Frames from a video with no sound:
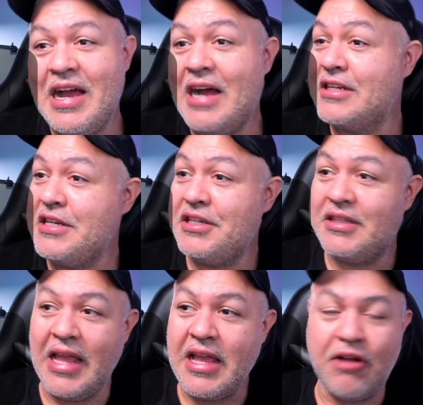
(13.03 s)
a gente
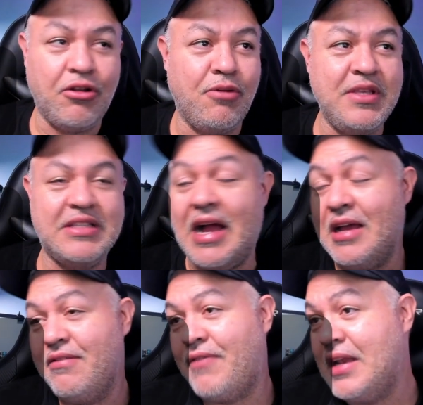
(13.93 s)
tem que economizar
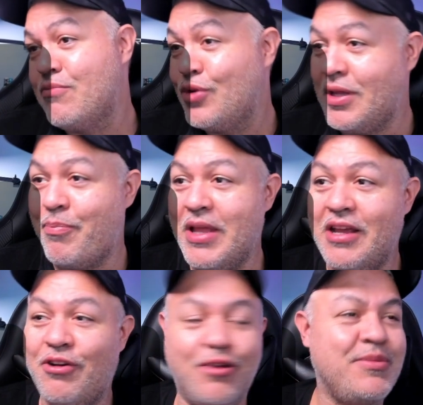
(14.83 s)
e vale muito a pena
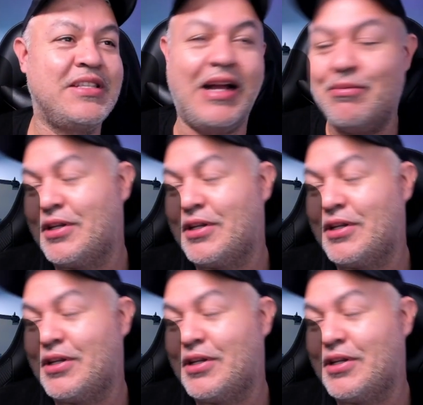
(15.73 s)
economizar,